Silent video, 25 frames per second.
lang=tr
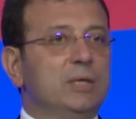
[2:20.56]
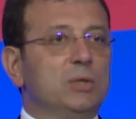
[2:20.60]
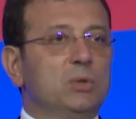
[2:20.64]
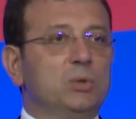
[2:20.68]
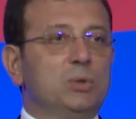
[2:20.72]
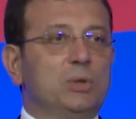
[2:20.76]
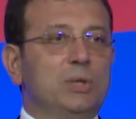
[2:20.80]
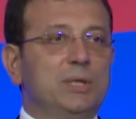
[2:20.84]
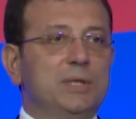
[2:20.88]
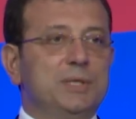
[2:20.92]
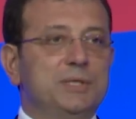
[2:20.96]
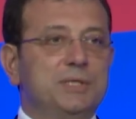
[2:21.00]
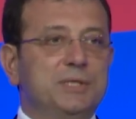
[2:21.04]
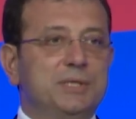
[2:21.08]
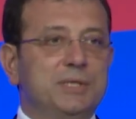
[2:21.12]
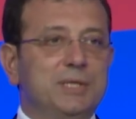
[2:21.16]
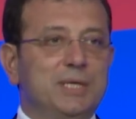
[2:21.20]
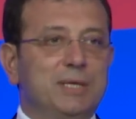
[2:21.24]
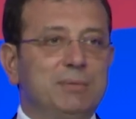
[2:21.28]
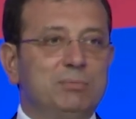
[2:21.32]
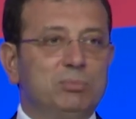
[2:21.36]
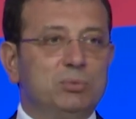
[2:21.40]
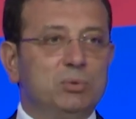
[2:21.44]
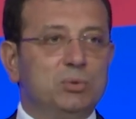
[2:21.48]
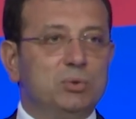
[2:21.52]

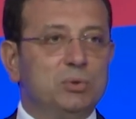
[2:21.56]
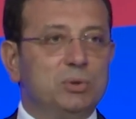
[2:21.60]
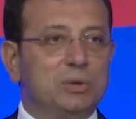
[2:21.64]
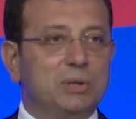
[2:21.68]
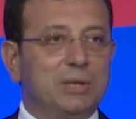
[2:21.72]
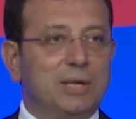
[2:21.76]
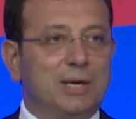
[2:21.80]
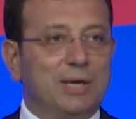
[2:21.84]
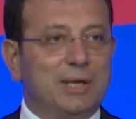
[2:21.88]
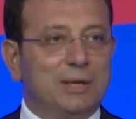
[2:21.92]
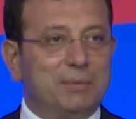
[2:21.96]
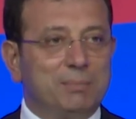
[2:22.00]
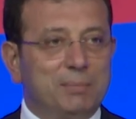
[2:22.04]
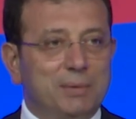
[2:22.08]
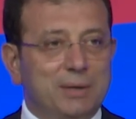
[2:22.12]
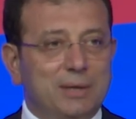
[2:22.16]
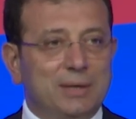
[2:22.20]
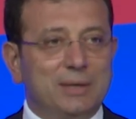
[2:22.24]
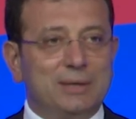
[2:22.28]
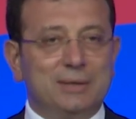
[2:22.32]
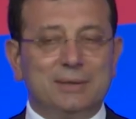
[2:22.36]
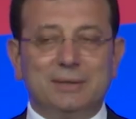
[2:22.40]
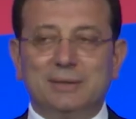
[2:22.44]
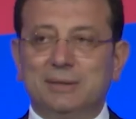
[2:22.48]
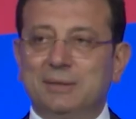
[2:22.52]
Dolayısıyla bu
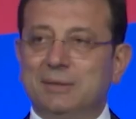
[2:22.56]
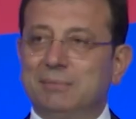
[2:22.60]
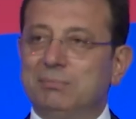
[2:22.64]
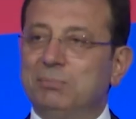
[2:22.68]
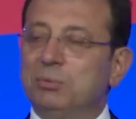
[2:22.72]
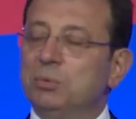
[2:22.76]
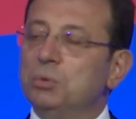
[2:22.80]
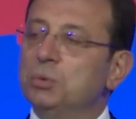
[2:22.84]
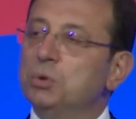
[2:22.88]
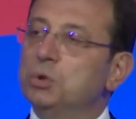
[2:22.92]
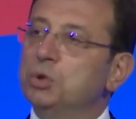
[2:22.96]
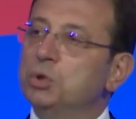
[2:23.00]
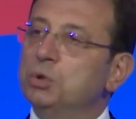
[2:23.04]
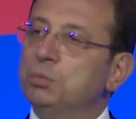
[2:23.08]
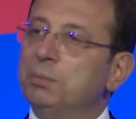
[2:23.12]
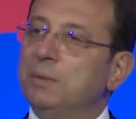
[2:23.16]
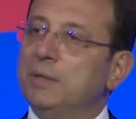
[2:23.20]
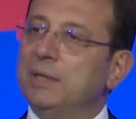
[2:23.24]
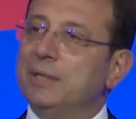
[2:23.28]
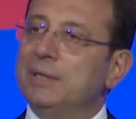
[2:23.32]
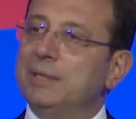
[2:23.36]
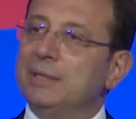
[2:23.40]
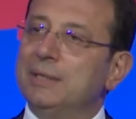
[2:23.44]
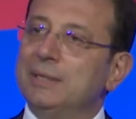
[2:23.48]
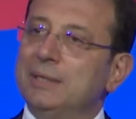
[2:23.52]
karma e,
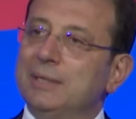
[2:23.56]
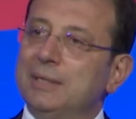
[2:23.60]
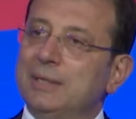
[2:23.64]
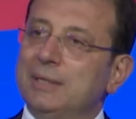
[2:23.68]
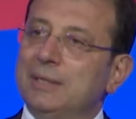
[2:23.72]
buluşma